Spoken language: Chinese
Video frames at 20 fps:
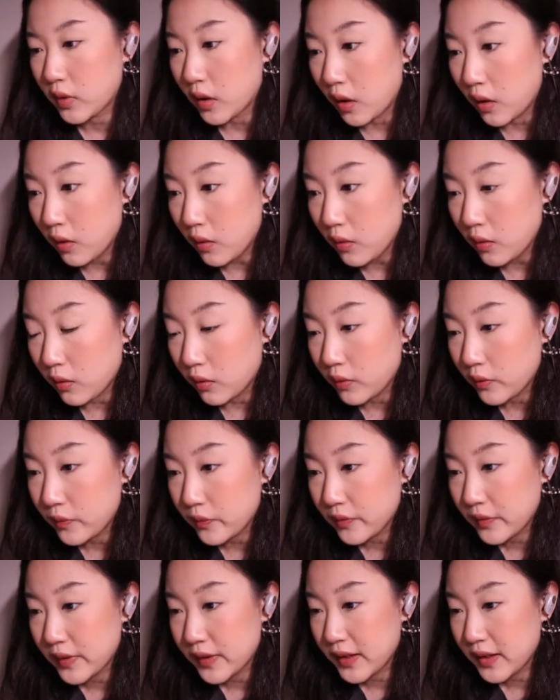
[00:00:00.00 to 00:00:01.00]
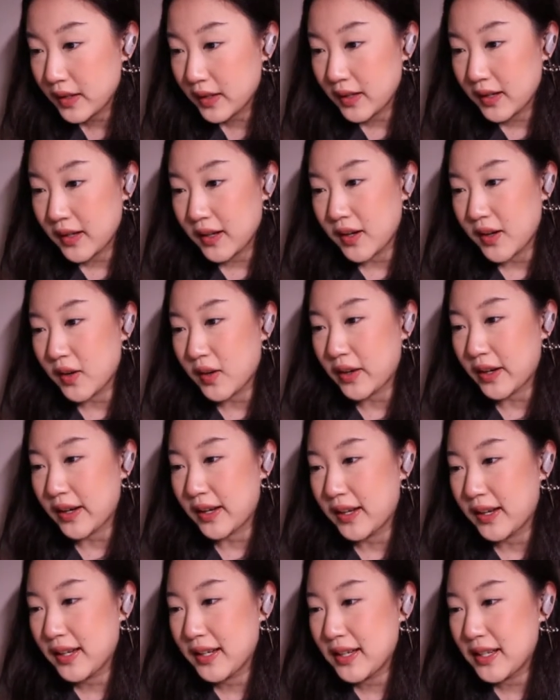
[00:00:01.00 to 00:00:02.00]

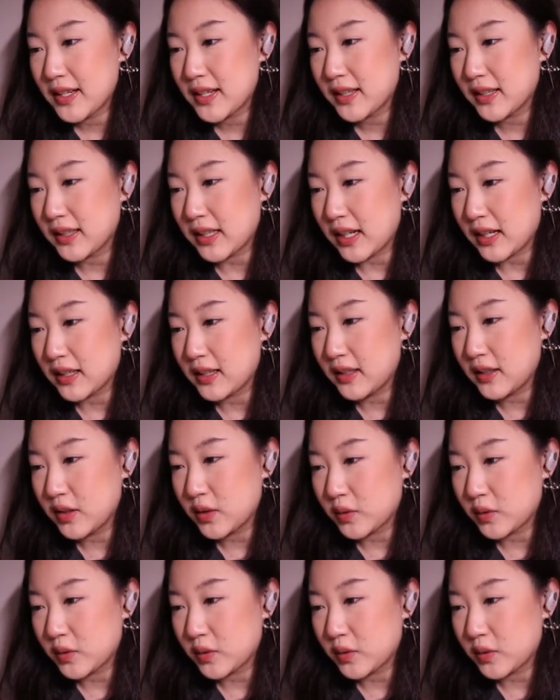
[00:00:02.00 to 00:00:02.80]
哦，OK，这个大哥